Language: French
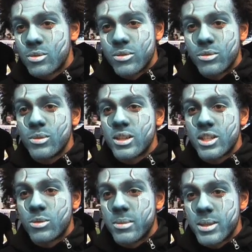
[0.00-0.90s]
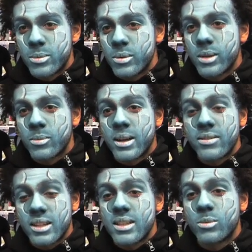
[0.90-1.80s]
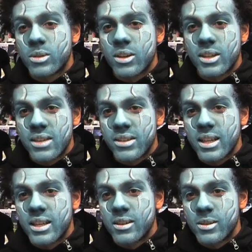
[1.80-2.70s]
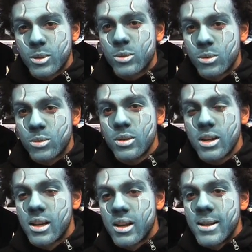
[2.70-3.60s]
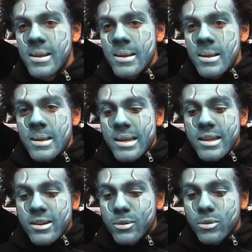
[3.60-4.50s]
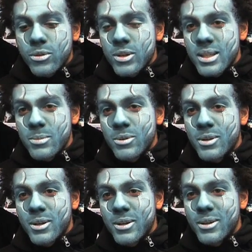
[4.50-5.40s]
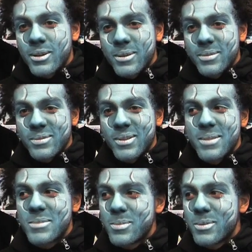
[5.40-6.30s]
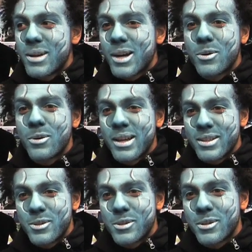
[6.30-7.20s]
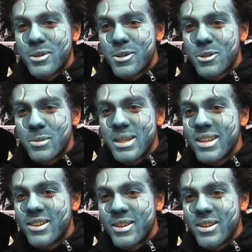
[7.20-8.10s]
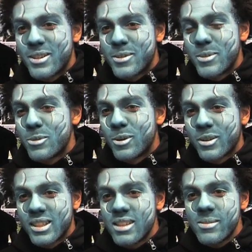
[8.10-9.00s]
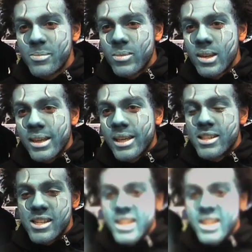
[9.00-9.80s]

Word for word: je suis venu et j'ai joué un petit peu et on m'a averti donc euh, qu'il y avait ce concours. Et donc forcément, un petit peu accro à ce jeu que je suis, je me suis lancé et j'ai